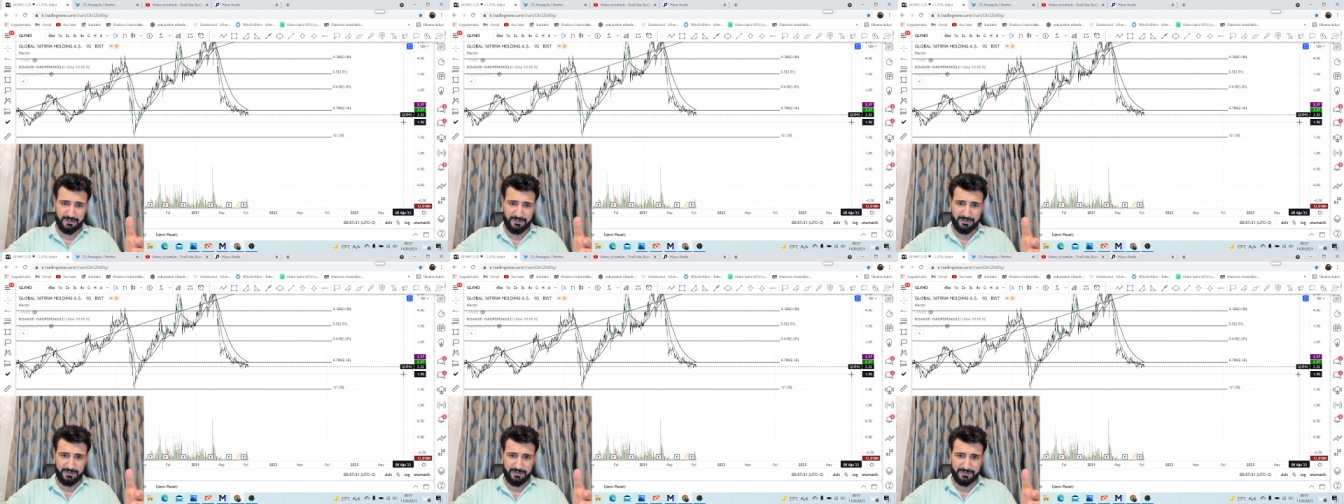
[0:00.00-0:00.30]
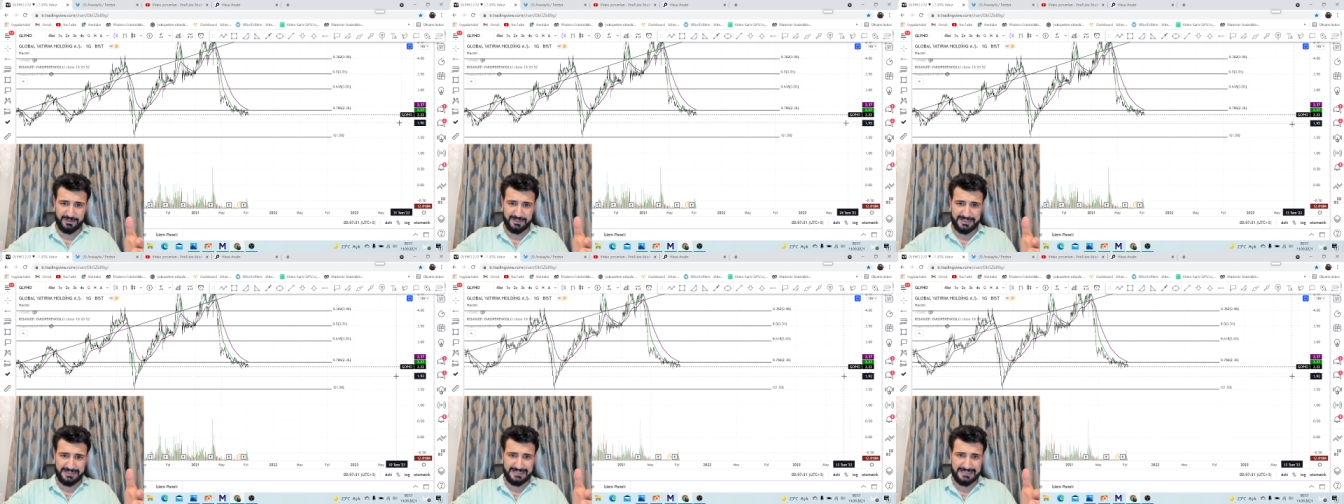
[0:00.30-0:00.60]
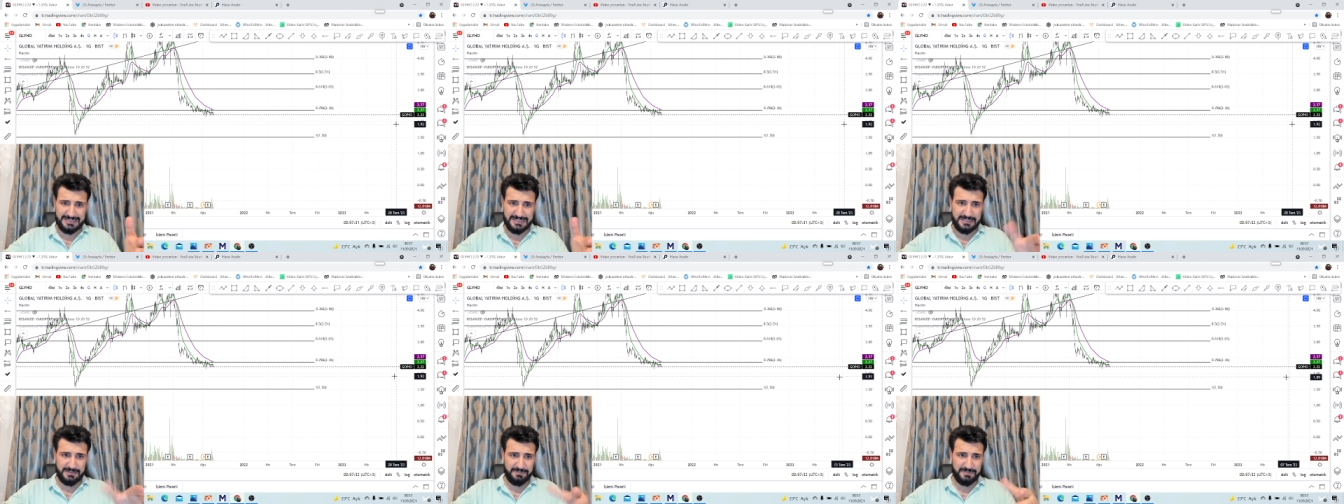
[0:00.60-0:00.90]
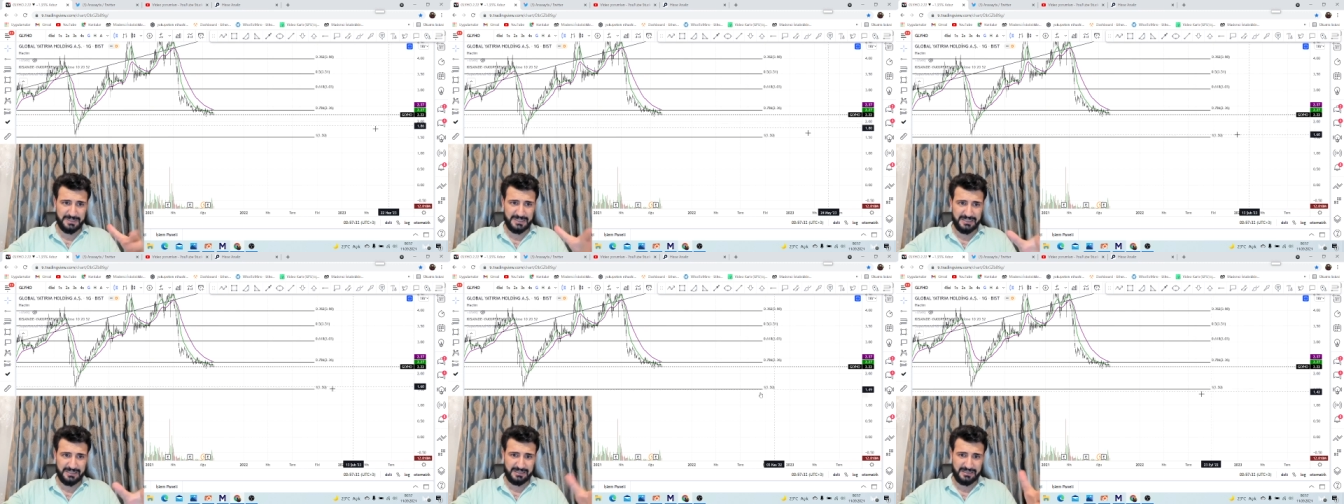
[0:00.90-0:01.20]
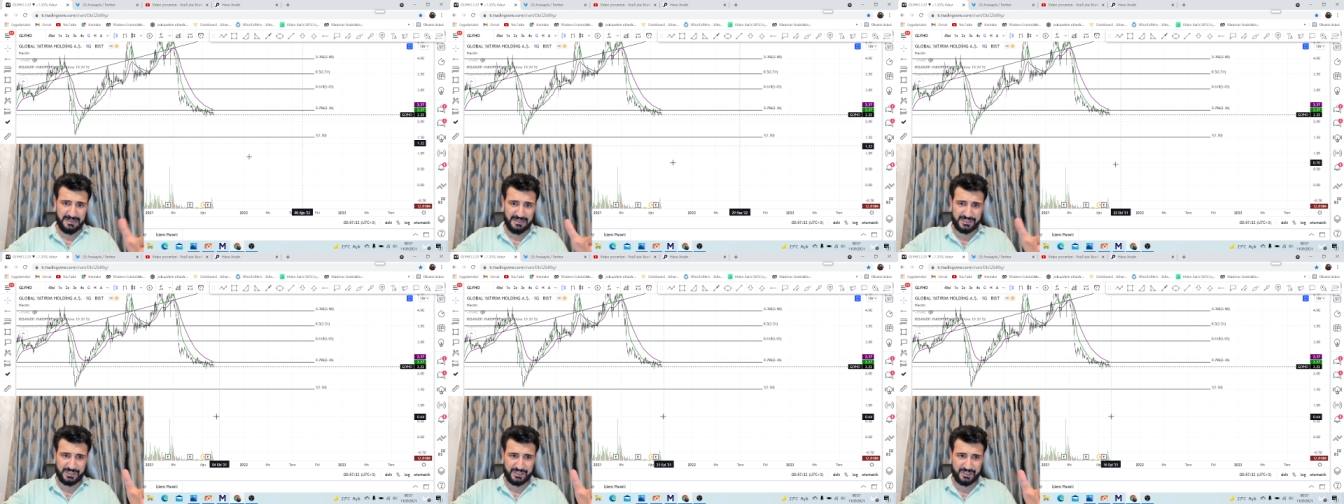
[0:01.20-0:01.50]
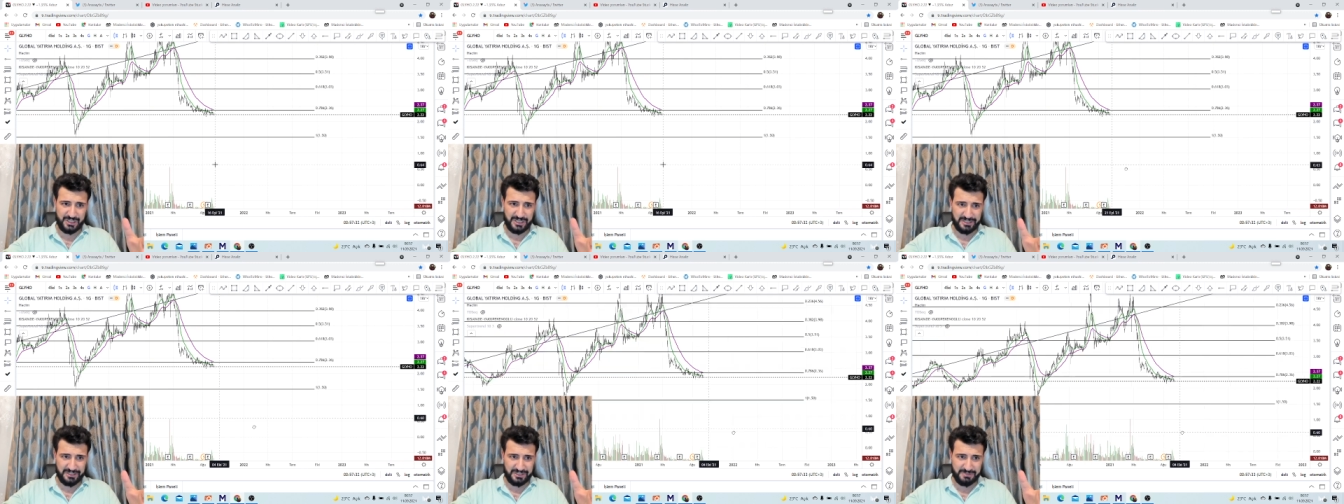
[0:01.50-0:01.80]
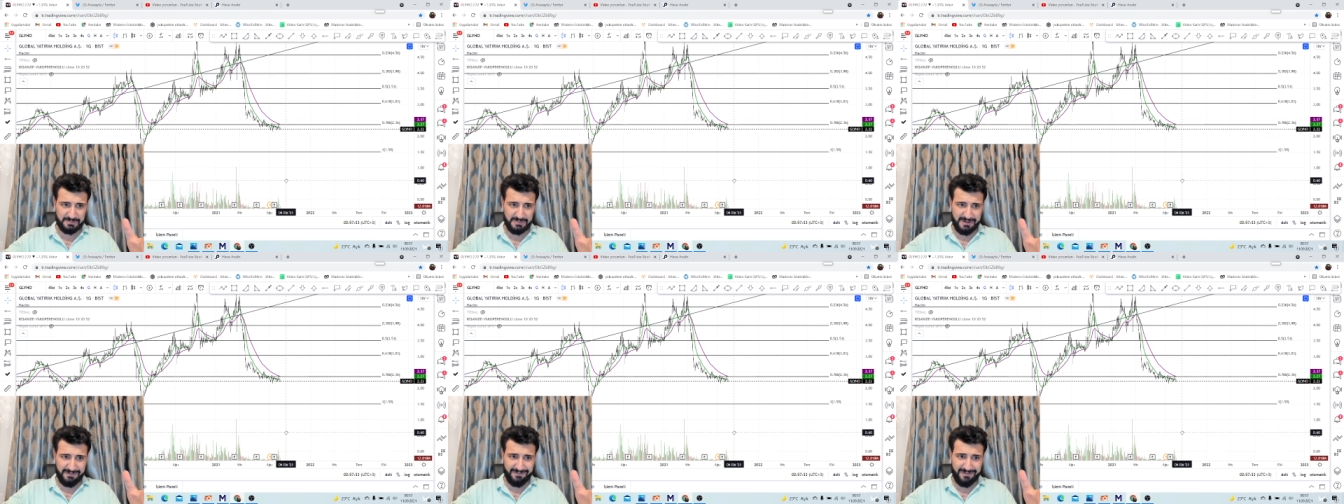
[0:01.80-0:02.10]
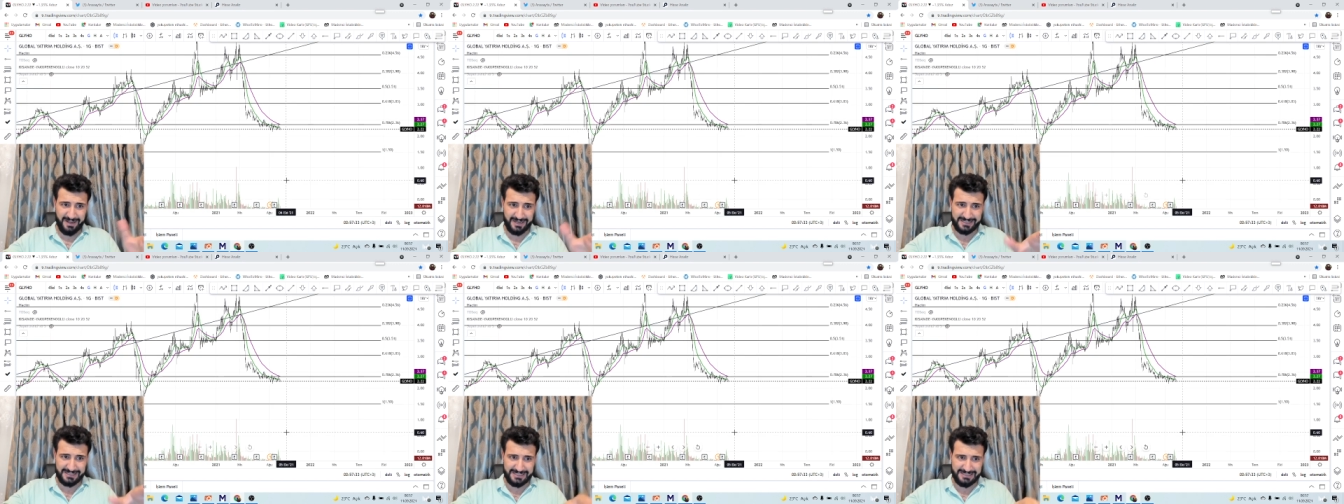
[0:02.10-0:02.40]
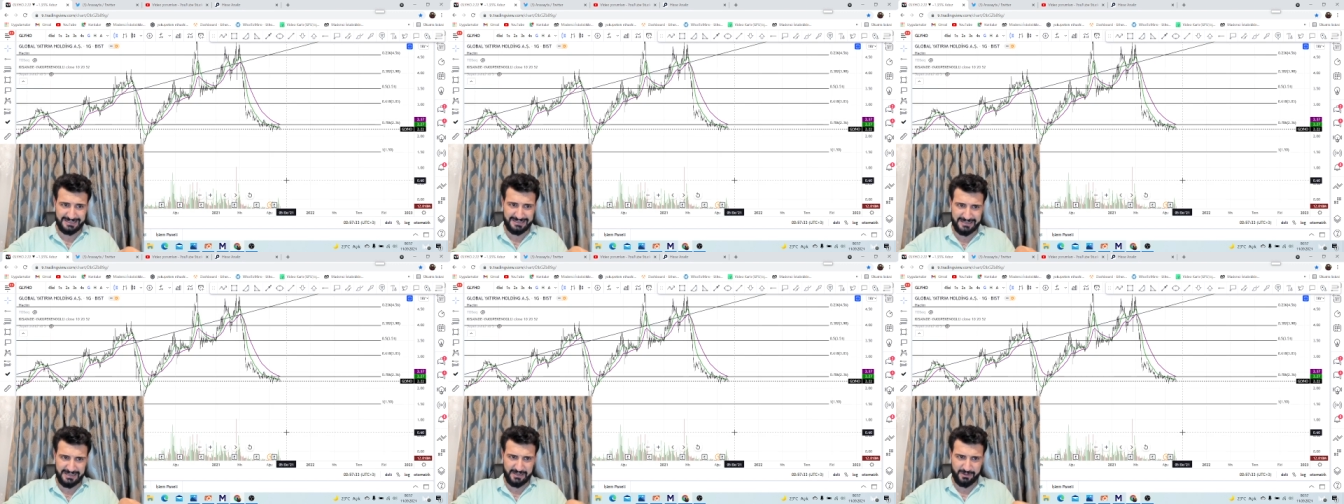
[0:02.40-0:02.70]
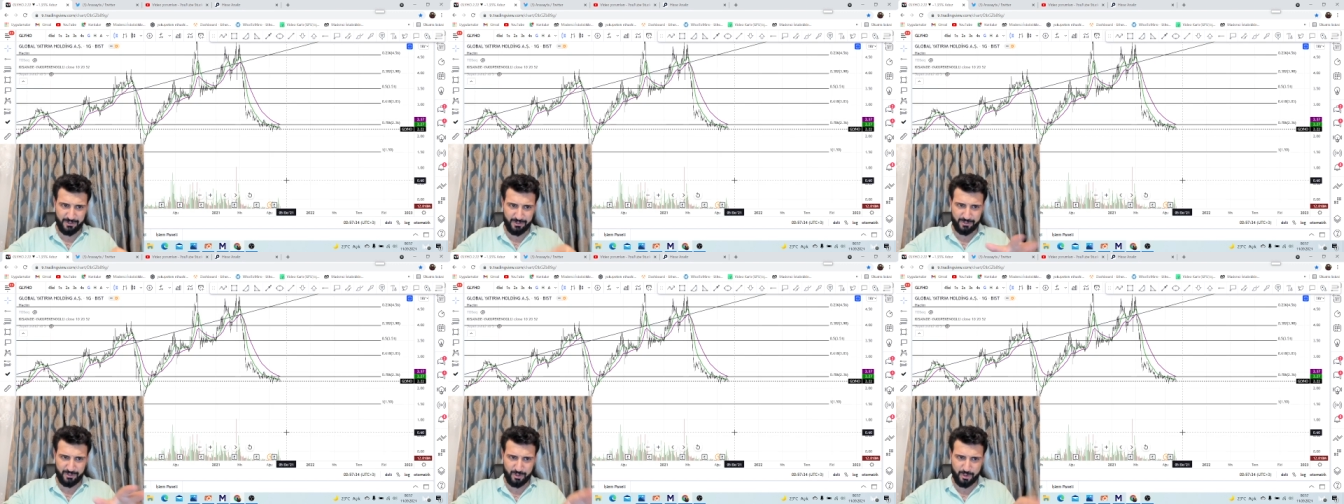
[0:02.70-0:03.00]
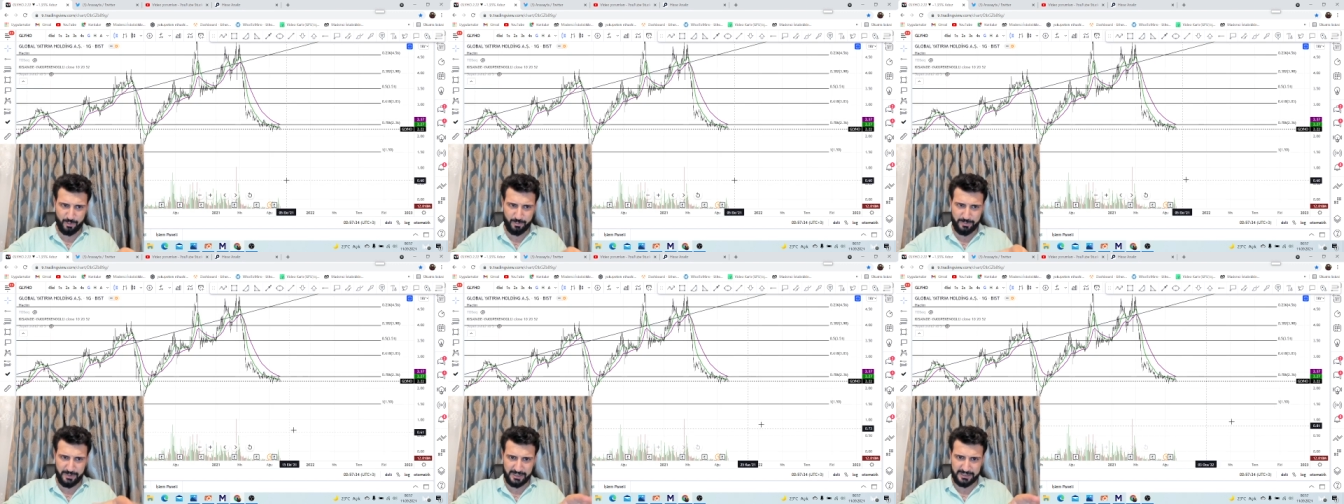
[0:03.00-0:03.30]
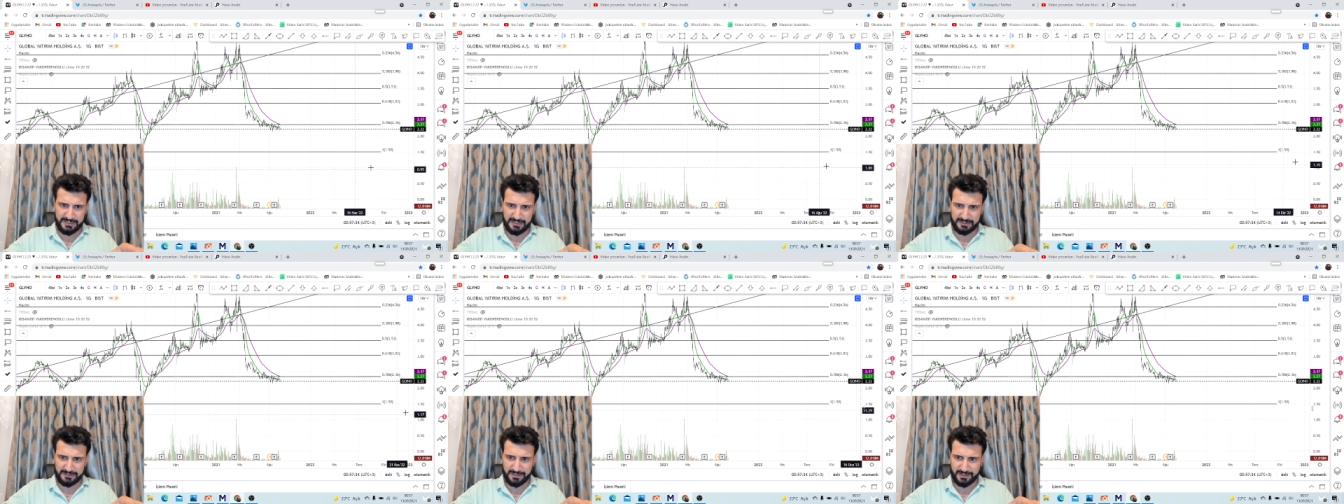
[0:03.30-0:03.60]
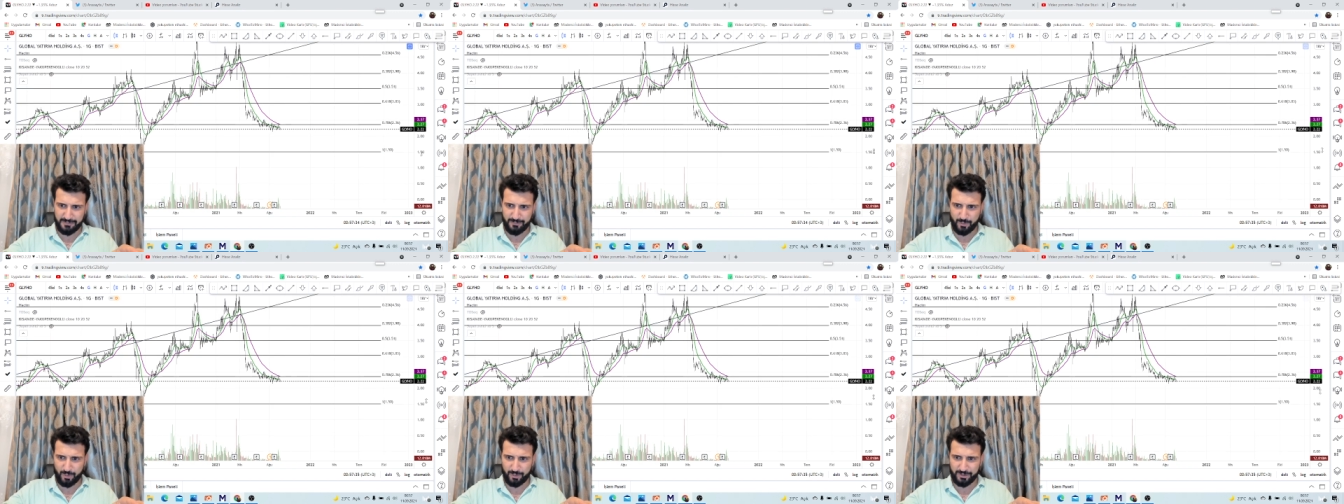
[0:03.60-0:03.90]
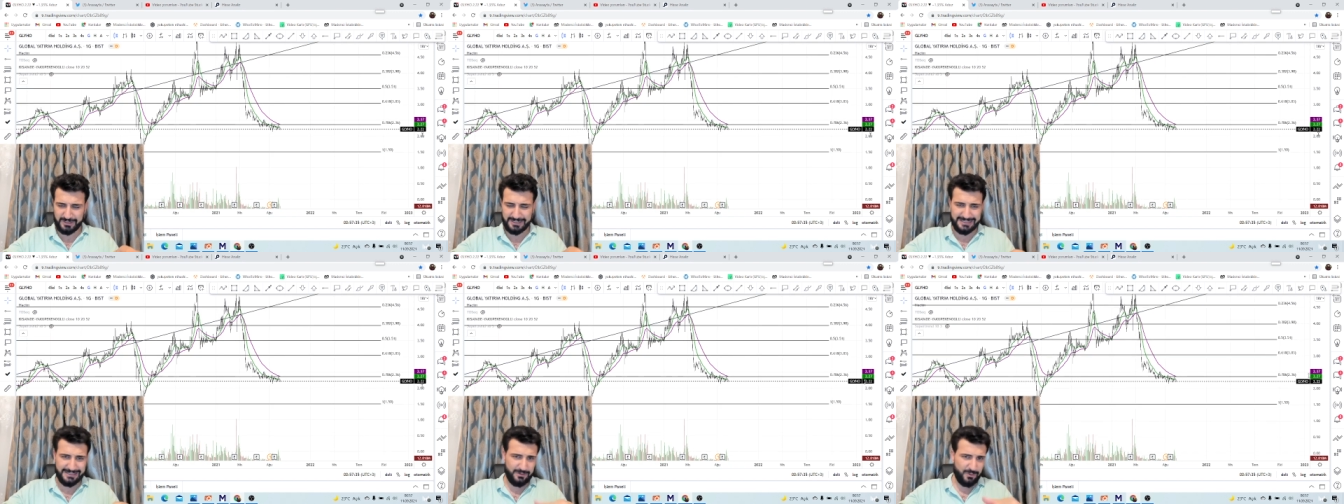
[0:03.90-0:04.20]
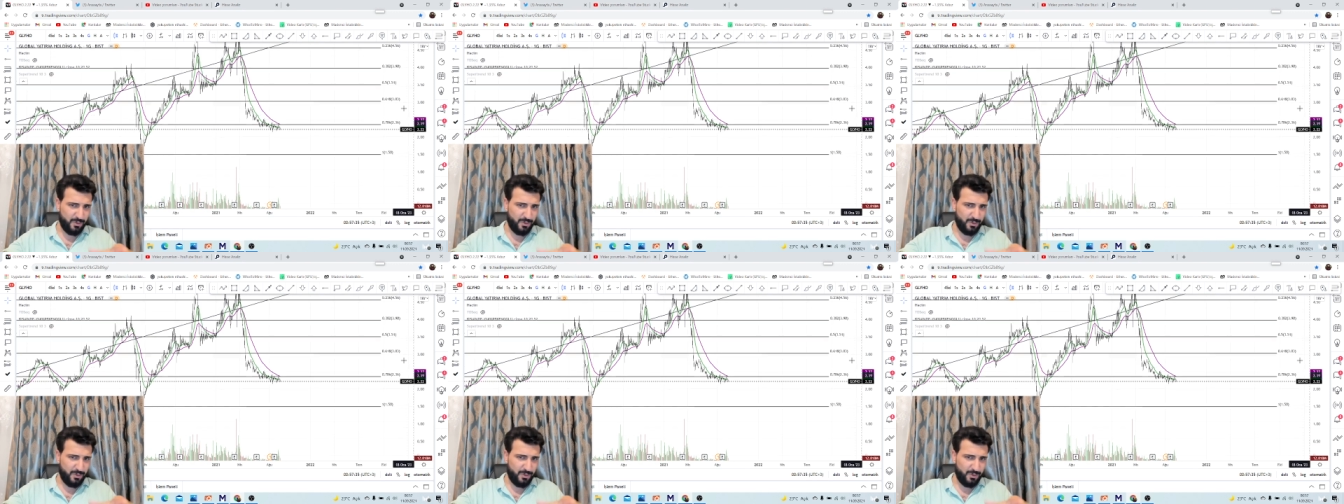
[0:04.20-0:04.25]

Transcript: onunla ilgili birkaç çalışma vardı Gleyho Global Yatırım Holding'in.